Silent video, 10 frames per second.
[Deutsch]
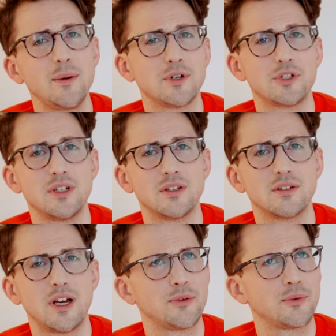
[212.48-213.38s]
Nähmaschine.
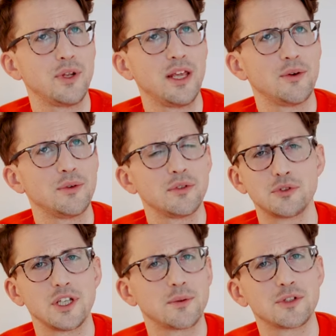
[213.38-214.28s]
Also Näh- und
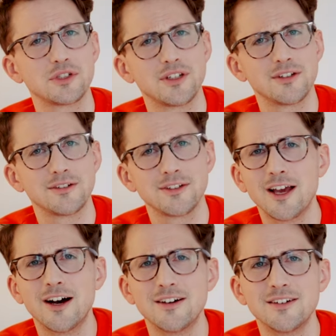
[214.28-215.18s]
Stickmaschine.
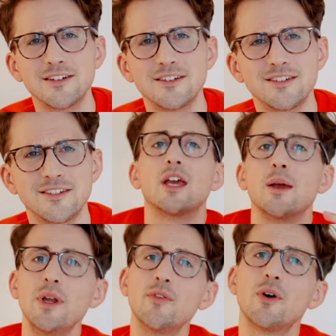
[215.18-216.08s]
Ja,
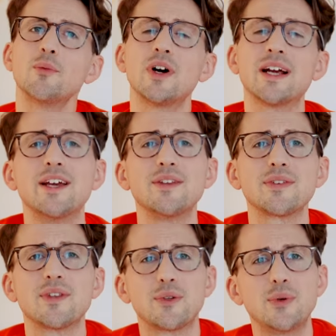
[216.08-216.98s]
im Lieferumfang
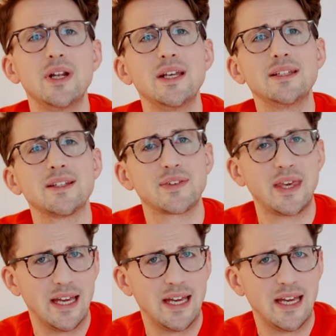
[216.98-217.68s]
ist natürlich das